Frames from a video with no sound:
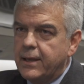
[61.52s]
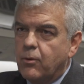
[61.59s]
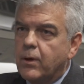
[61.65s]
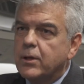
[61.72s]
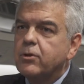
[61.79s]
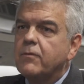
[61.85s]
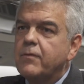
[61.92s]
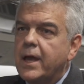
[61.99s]
in
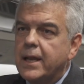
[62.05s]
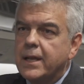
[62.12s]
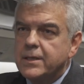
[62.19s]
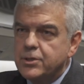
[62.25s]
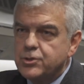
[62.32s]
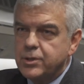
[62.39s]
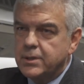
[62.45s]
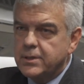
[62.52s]
quanto viene
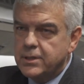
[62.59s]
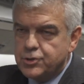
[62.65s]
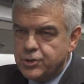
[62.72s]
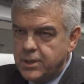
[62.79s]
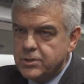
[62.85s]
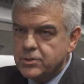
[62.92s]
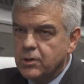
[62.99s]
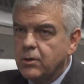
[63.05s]
deci
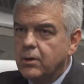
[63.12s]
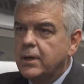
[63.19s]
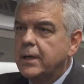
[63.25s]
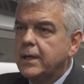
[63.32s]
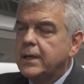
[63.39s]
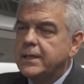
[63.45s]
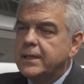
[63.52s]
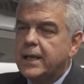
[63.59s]
deciso
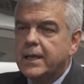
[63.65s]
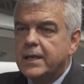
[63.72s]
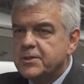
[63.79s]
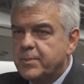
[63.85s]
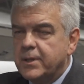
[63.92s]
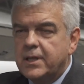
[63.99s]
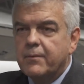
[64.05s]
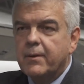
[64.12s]
dalle
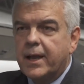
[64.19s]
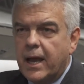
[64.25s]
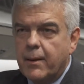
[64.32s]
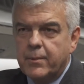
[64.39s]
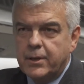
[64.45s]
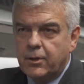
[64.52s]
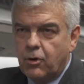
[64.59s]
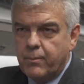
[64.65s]
rispettive
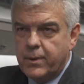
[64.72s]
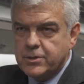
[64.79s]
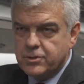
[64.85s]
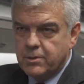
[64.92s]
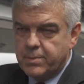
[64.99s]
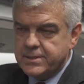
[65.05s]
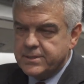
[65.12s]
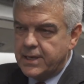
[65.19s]
Camere di
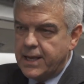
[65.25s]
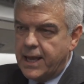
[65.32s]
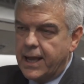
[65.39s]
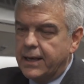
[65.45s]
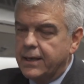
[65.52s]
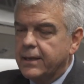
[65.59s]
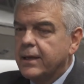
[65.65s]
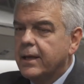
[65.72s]
Commercio
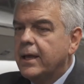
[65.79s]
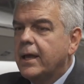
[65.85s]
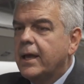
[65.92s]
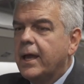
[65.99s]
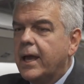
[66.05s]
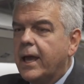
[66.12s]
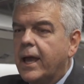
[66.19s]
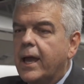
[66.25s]
Empresariale.
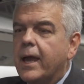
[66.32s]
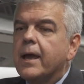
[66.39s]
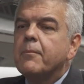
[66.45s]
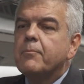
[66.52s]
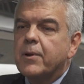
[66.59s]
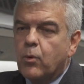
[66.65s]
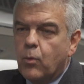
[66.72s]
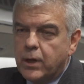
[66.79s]
E
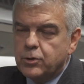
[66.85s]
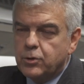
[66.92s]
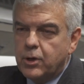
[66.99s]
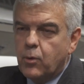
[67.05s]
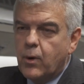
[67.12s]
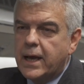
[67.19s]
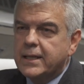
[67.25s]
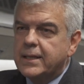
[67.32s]
per quanto
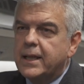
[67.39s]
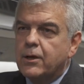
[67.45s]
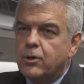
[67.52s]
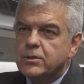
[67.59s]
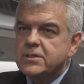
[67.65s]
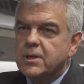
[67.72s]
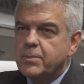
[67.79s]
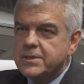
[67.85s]
riguarda la
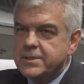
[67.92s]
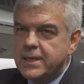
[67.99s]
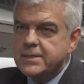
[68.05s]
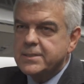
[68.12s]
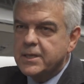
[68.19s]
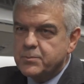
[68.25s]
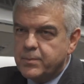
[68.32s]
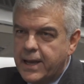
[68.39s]
nostra
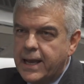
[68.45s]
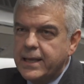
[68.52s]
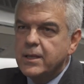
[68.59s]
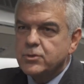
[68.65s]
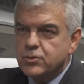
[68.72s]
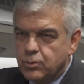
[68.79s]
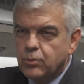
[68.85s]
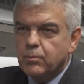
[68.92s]
presenza in
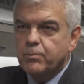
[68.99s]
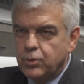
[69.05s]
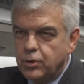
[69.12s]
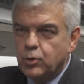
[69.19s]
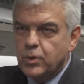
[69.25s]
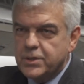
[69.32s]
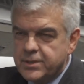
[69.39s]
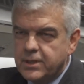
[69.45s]
Spagna, sono più
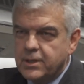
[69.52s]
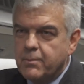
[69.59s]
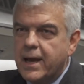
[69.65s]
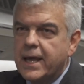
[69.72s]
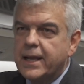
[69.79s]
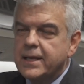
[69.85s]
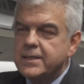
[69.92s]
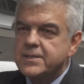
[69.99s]
di due
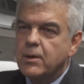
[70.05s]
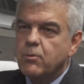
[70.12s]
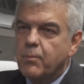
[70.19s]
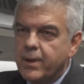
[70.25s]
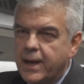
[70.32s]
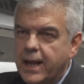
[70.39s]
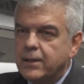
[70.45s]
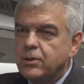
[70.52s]
settimane che stiamo
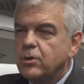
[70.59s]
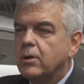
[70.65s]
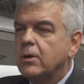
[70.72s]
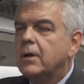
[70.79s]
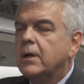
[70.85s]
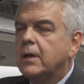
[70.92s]
operando,